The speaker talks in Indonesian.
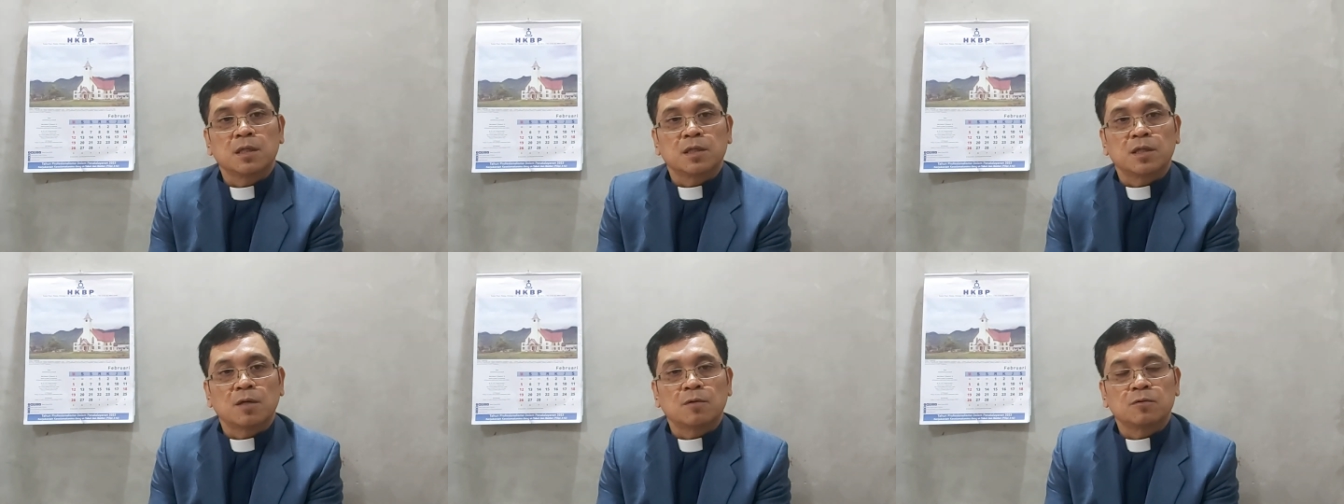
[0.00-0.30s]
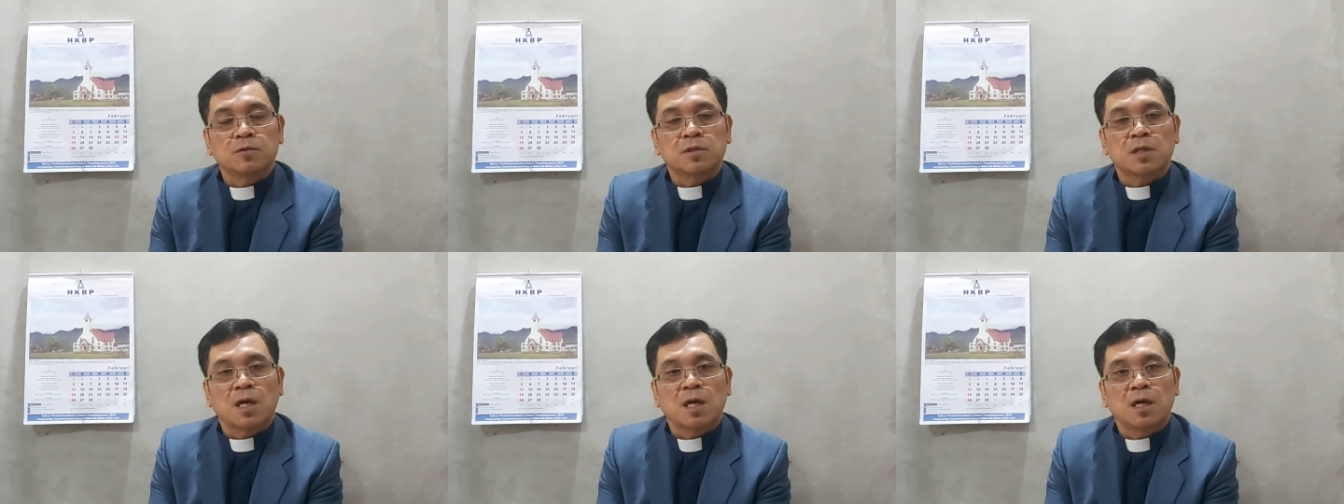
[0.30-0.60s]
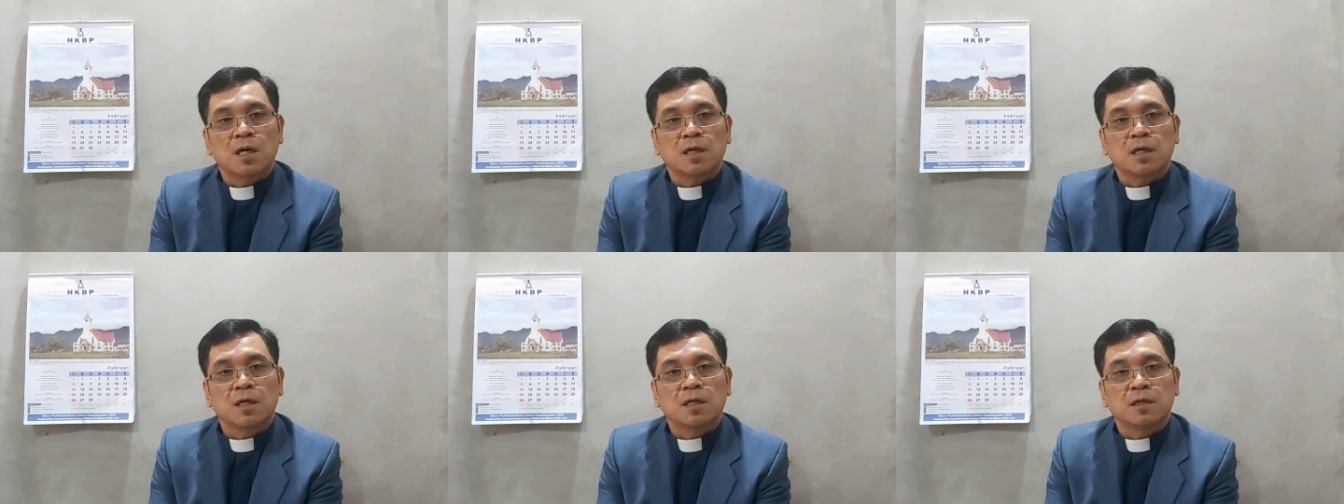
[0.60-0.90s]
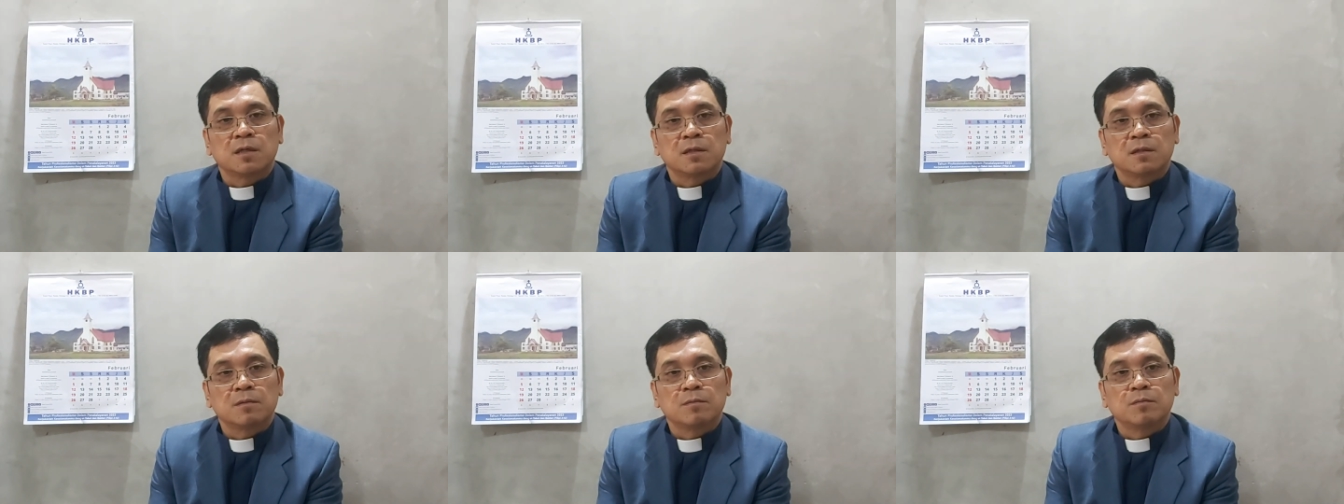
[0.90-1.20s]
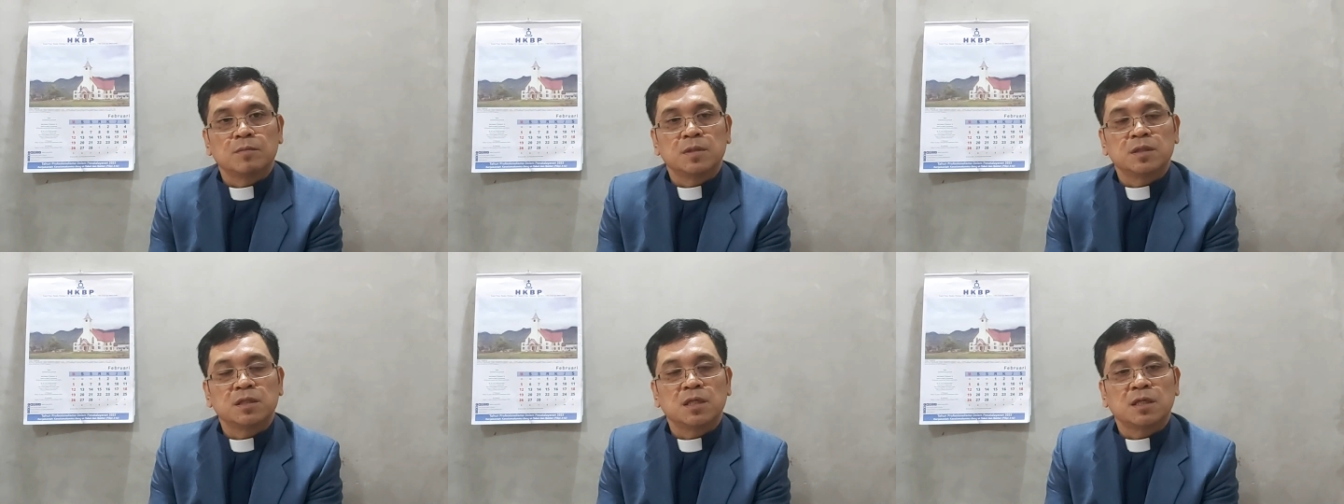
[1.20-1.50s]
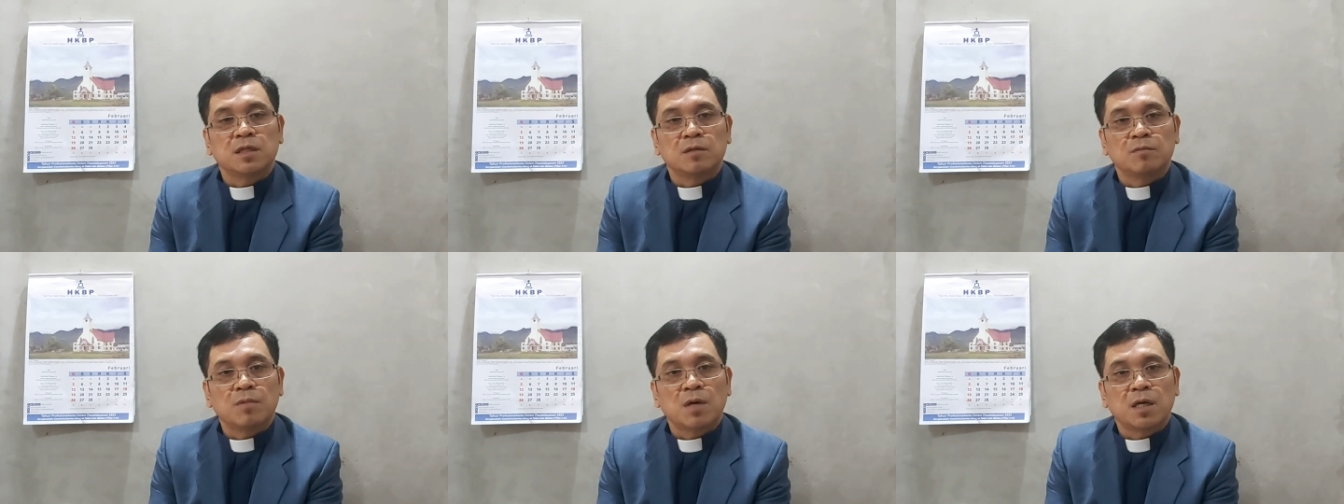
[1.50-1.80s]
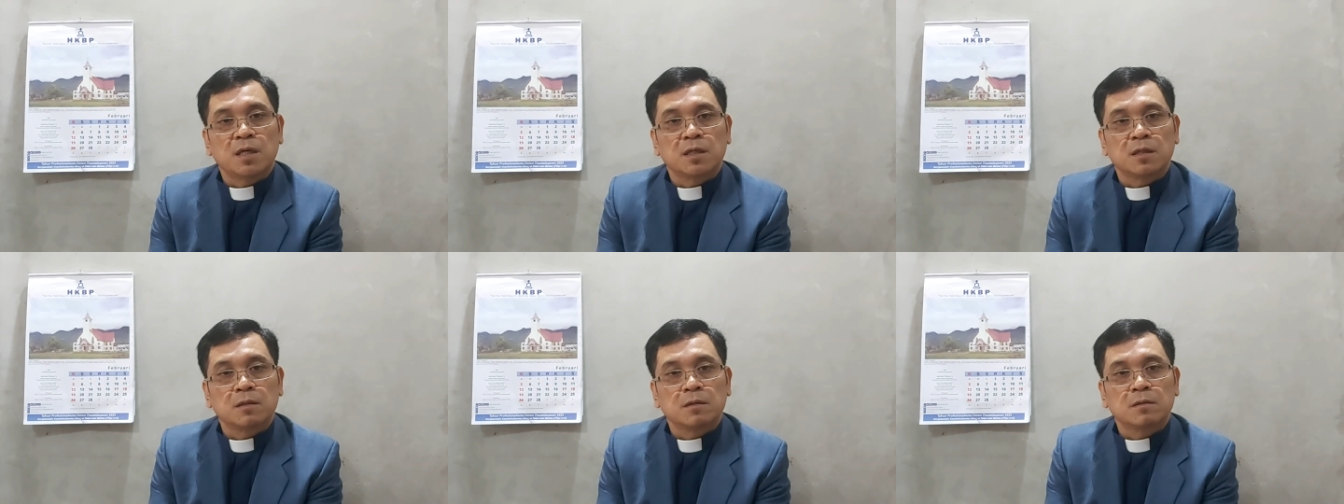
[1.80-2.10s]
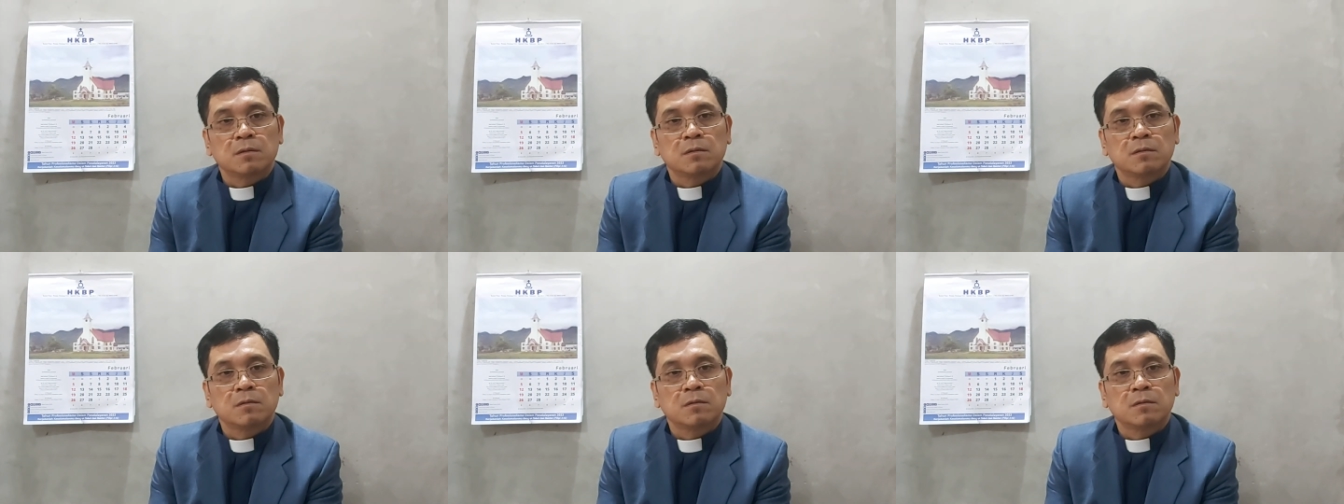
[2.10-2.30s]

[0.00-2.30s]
kita usahakan menjadi baik.